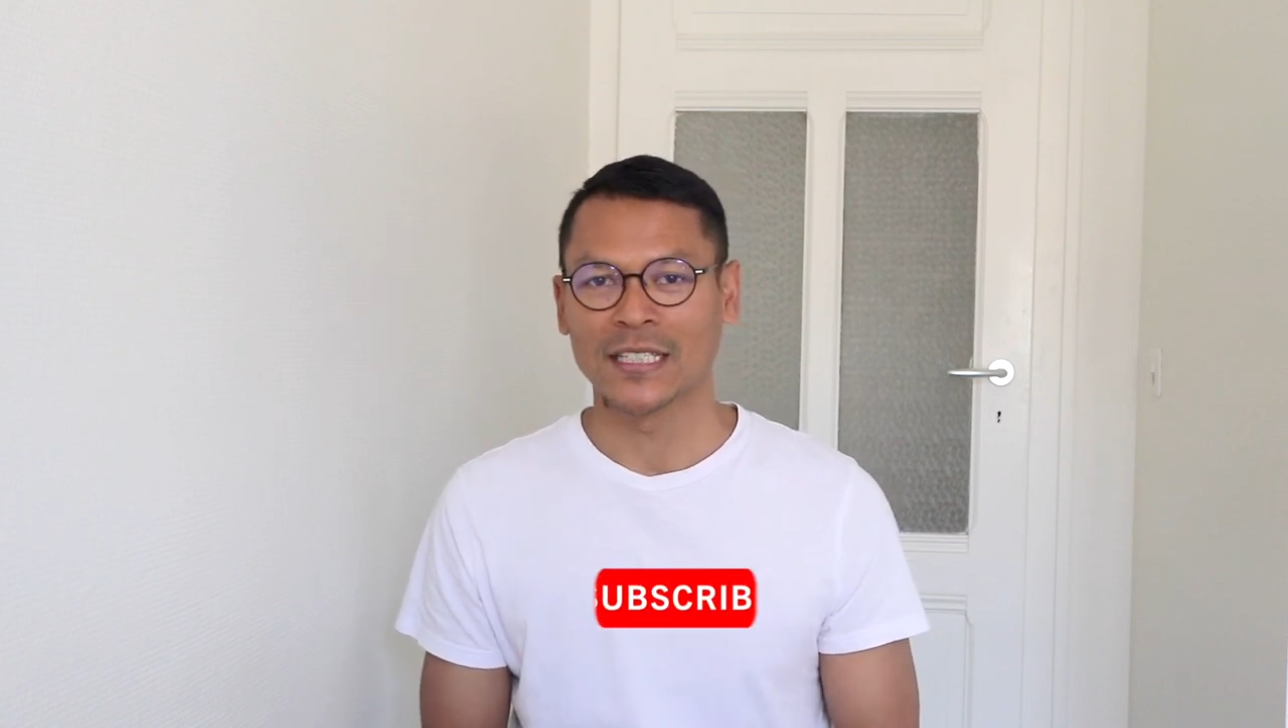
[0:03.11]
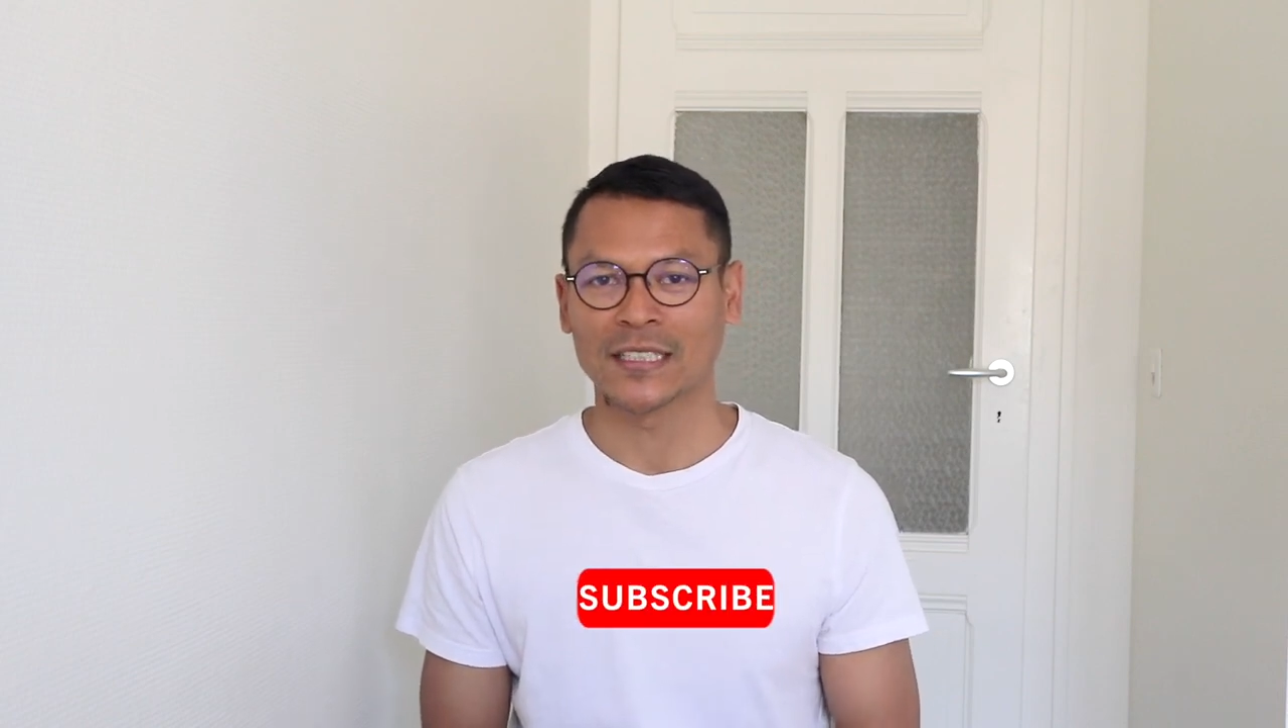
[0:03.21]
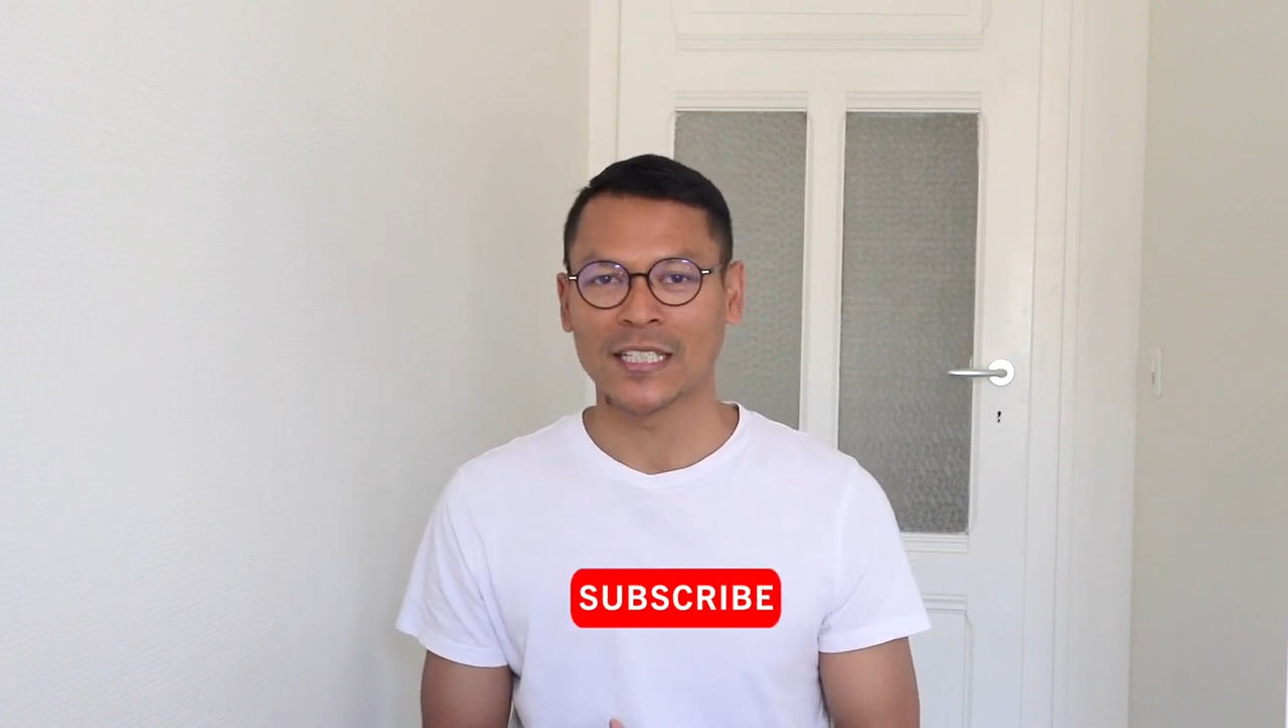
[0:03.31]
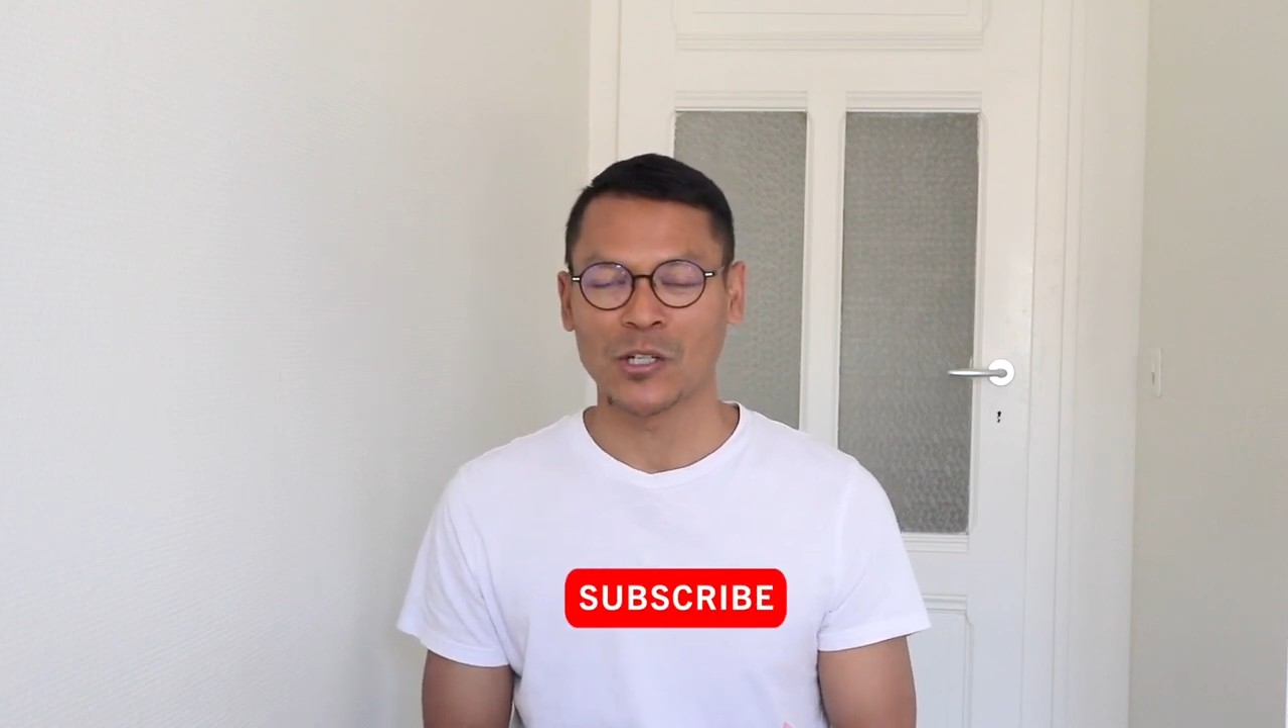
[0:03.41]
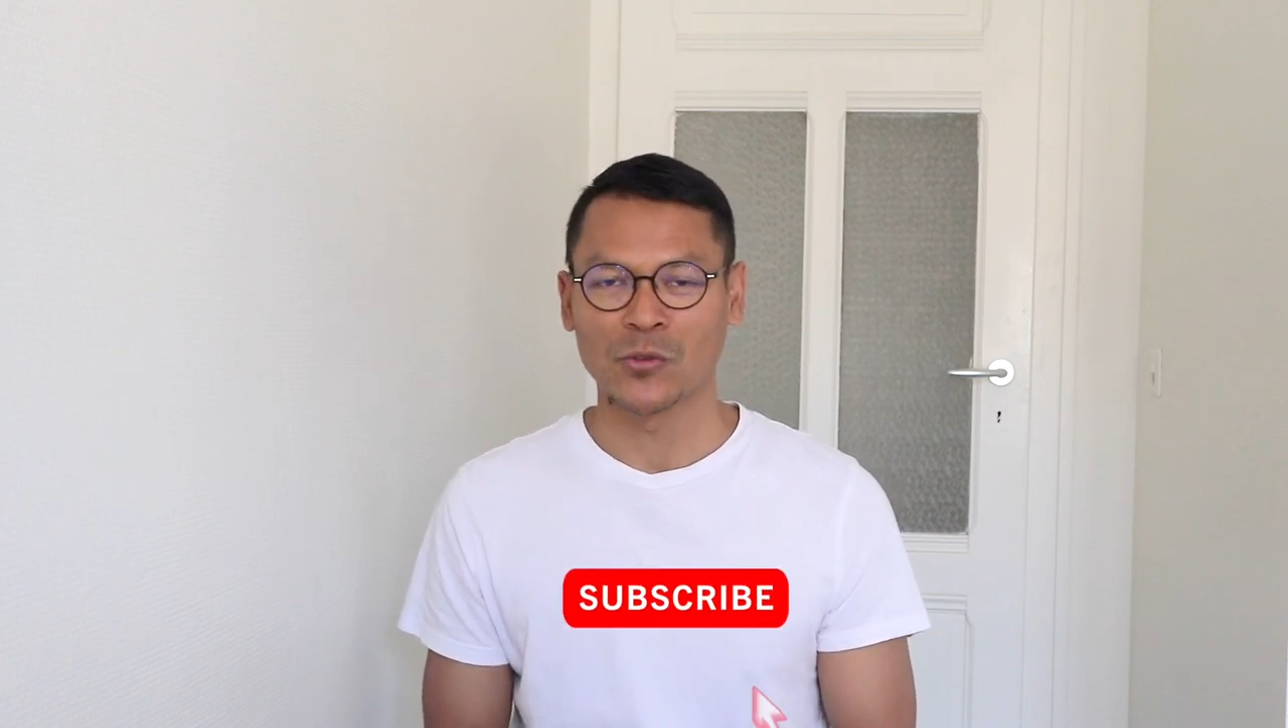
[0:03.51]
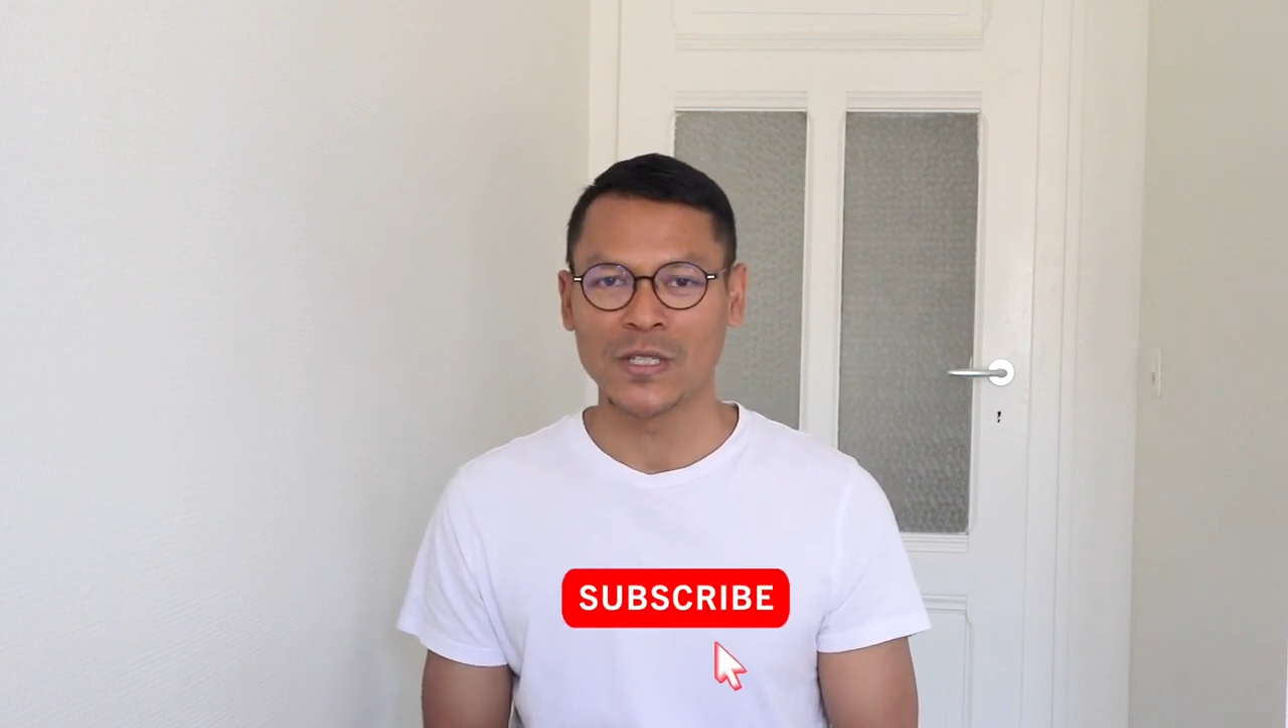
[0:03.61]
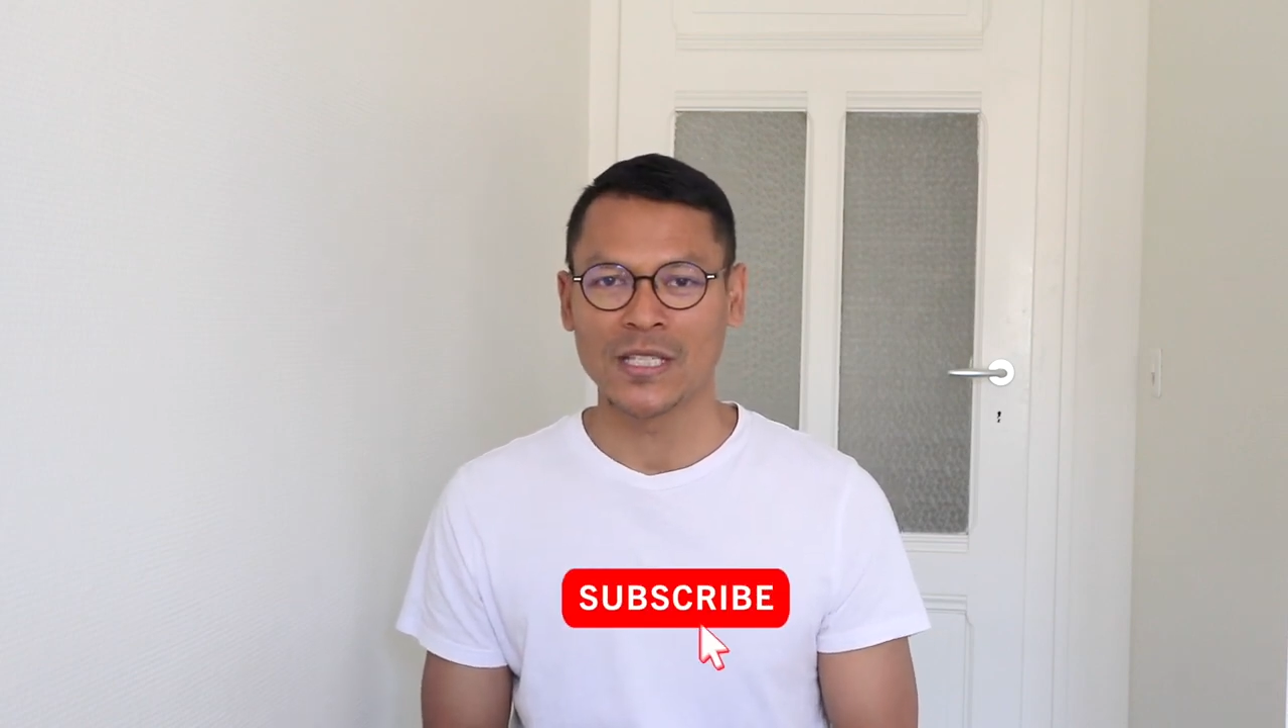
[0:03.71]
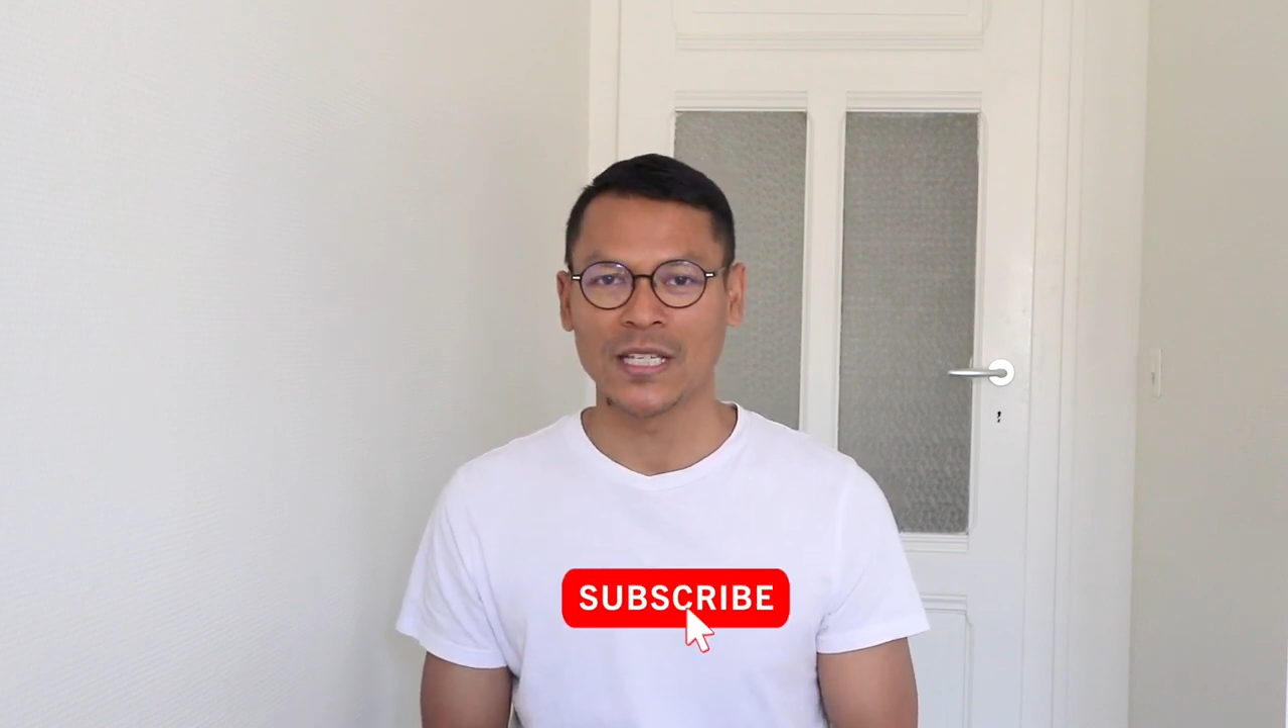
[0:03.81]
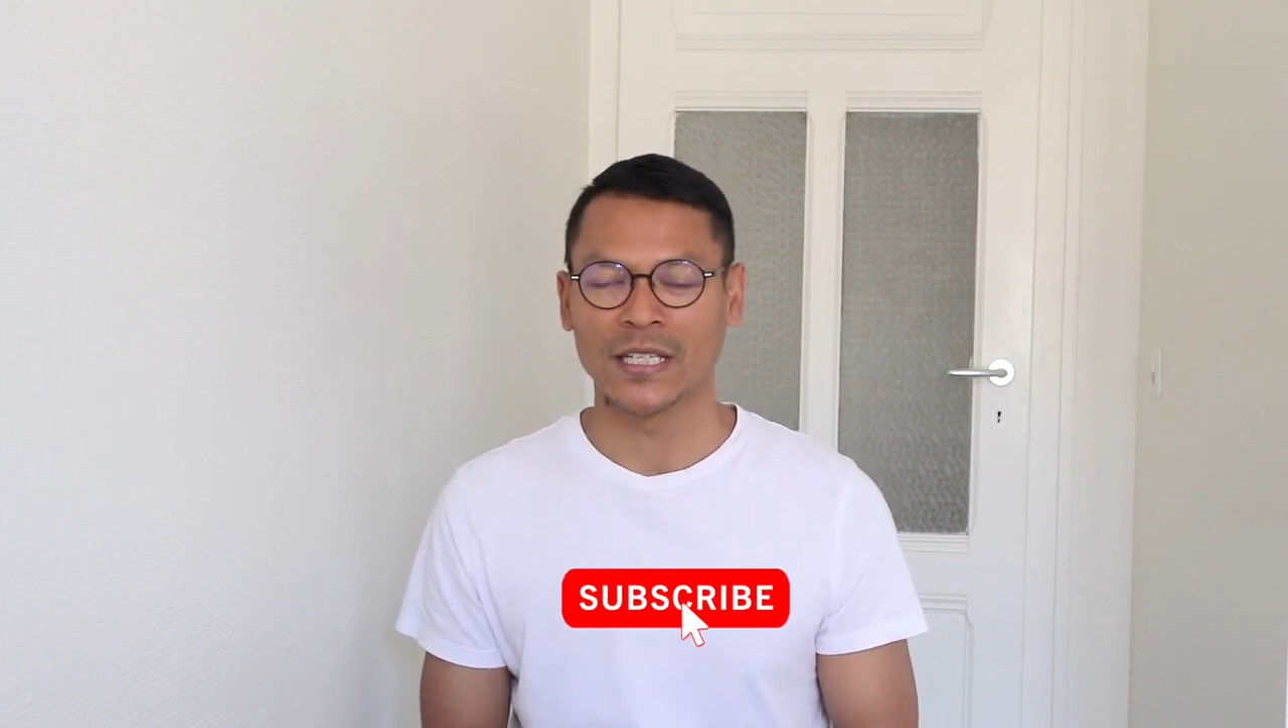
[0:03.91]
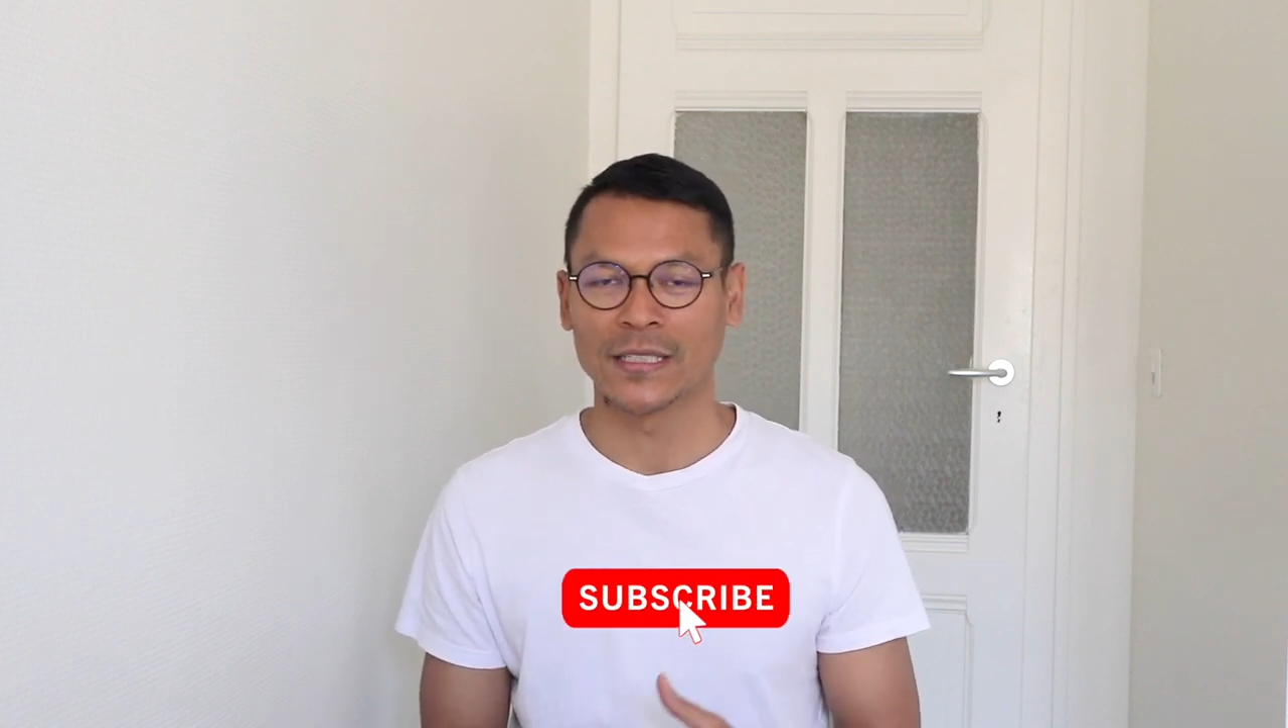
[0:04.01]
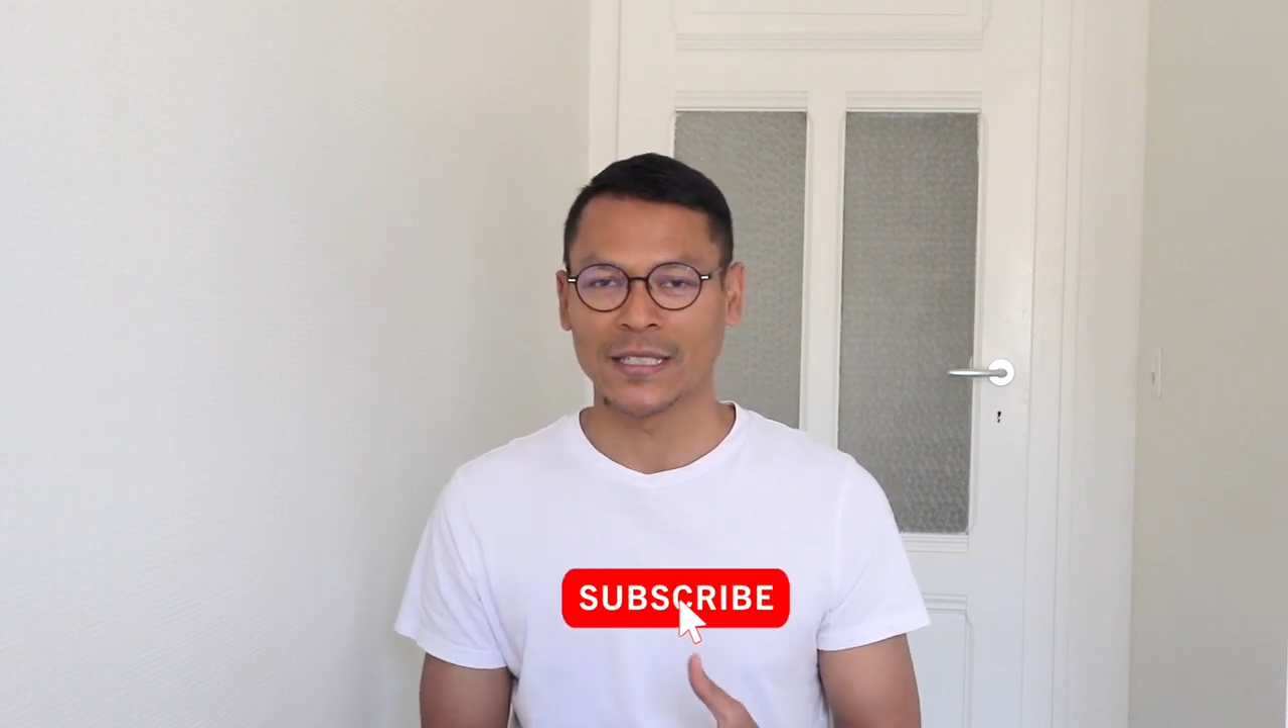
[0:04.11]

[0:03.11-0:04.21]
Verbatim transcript: ketahui,